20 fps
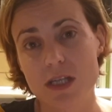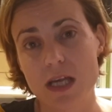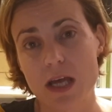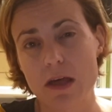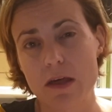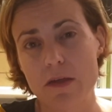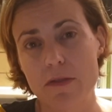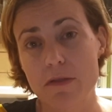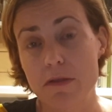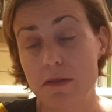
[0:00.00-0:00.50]

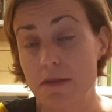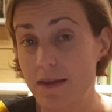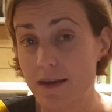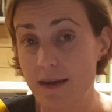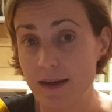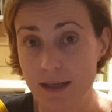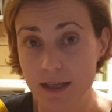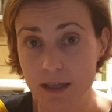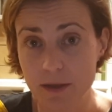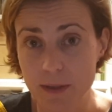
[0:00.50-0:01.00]
a ceder
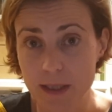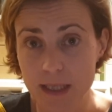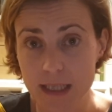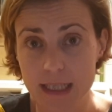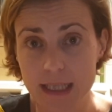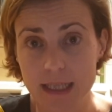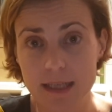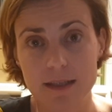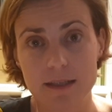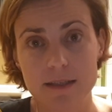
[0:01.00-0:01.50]
en
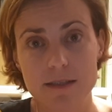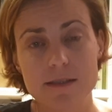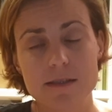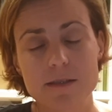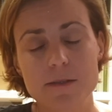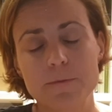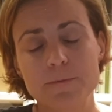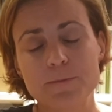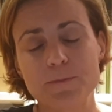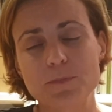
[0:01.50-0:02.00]

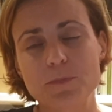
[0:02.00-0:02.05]
libertades,